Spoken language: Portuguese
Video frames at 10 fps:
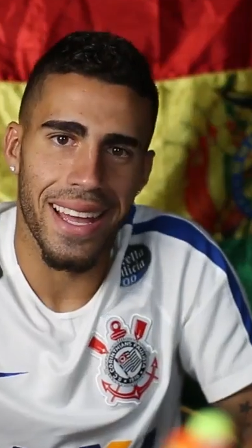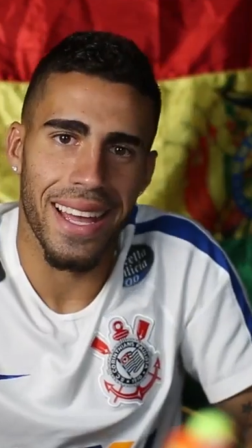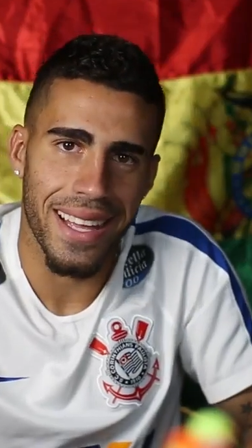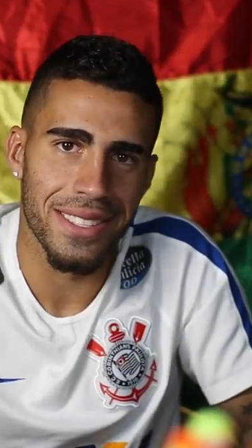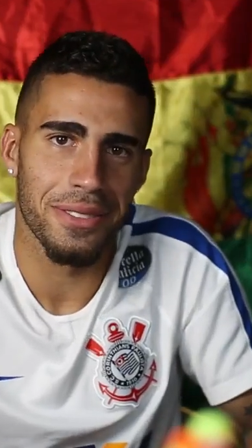
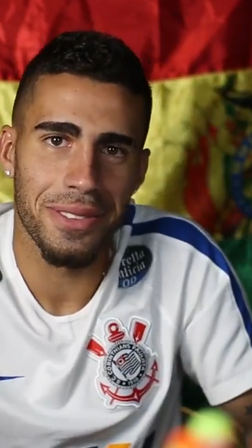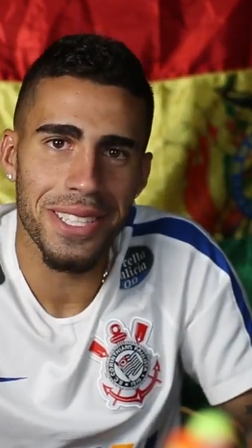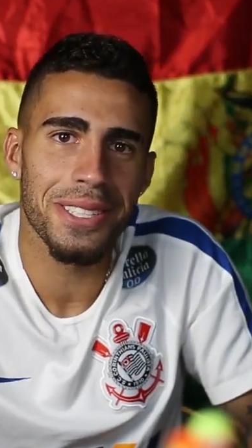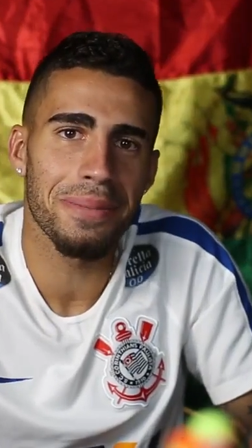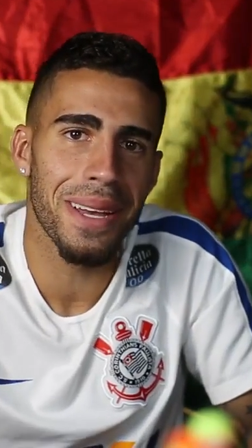é
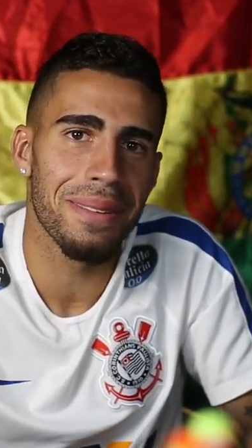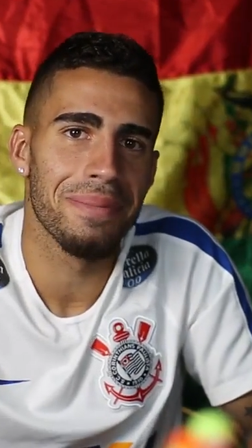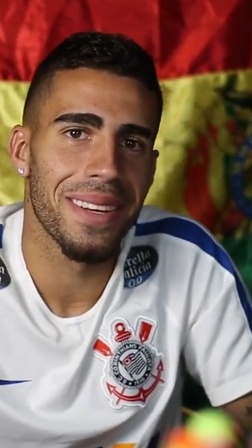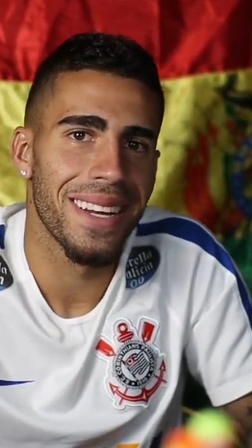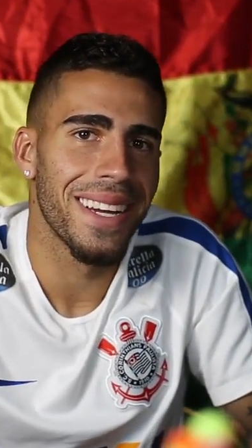difícil mesmo.
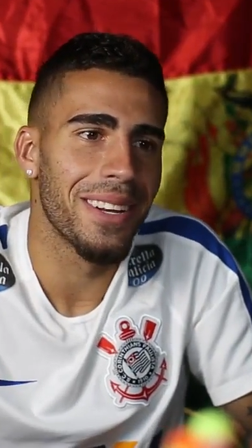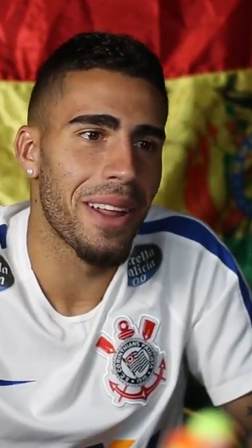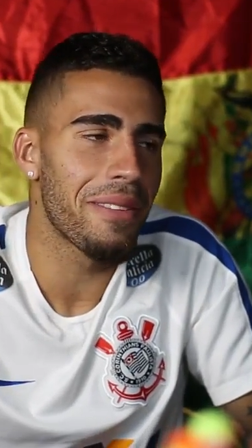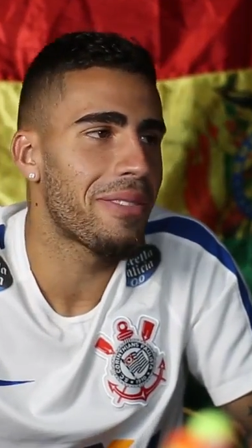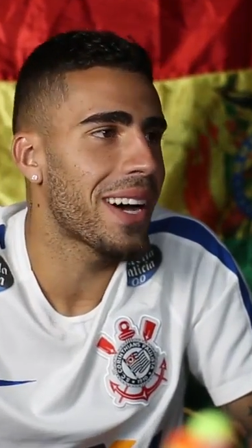
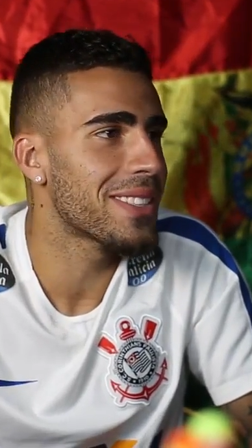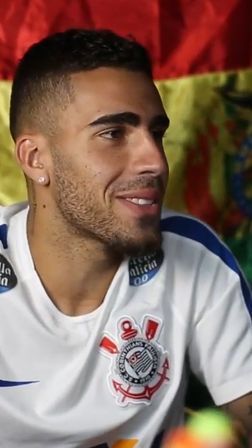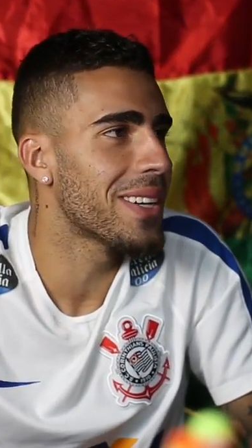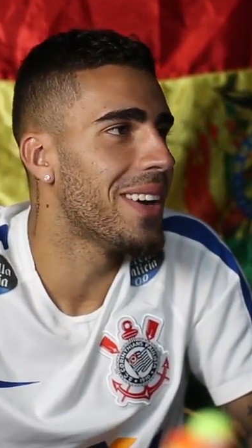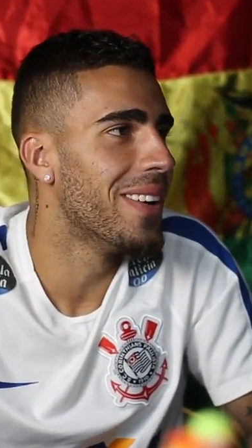Não é
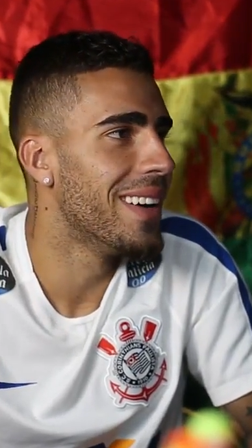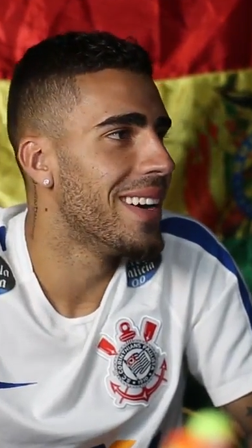fácil, não.